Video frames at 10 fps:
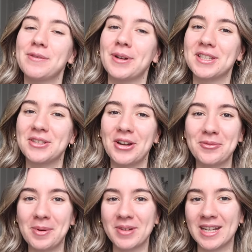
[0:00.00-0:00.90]
Falls ihr neu
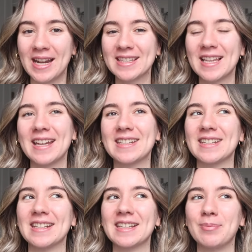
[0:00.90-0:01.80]
auf meinem Kanal seid,
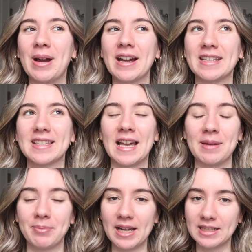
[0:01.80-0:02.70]
ich mache jetzt
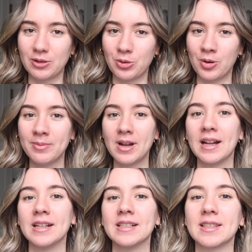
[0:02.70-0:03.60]
ein Praktikum
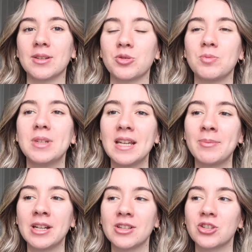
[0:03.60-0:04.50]
als Social Media
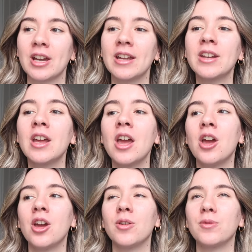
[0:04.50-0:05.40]
Managerin
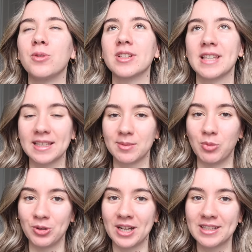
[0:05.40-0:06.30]
für sechs
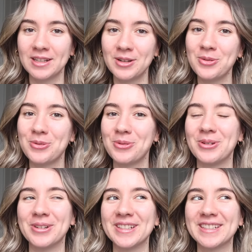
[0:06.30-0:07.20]
Monate.
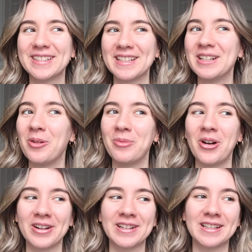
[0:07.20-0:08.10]
Und genau,
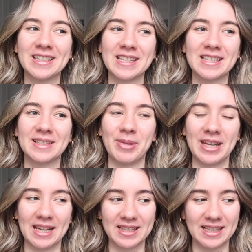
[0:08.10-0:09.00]
morgen ist mein
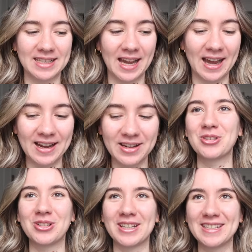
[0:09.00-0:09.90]
erster Tag. Ich bin
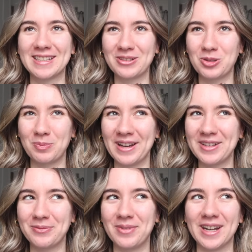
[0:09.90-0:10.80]
schon richtig
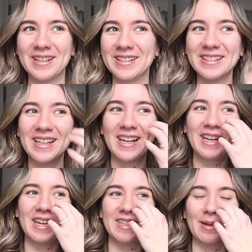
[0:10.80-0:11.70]
gespannt, weil
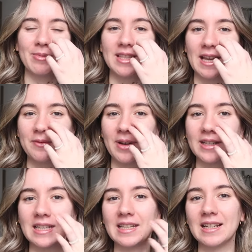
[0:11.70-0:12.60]
ich habe jetzt
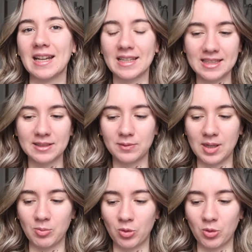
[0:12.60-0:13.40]
einfach die letzten vier